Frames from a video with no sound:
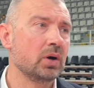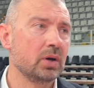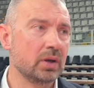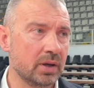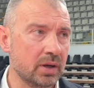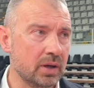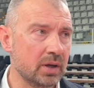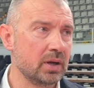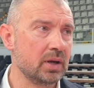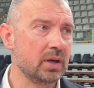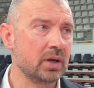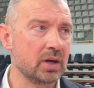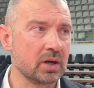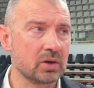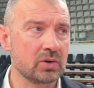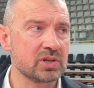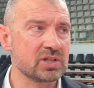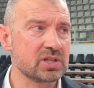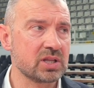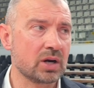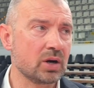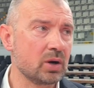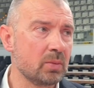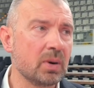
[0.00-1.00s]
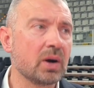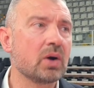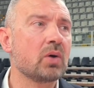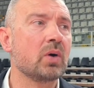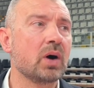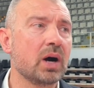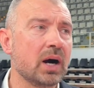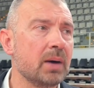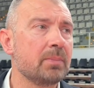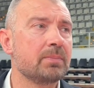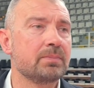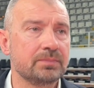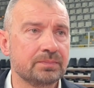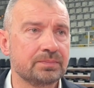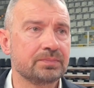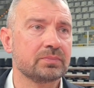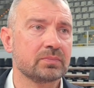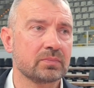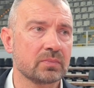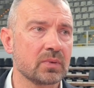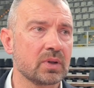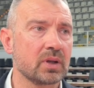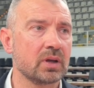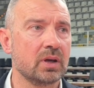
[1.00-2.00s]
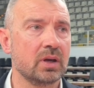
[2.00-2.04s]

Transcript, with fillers: eh, a questa roba qua, mm,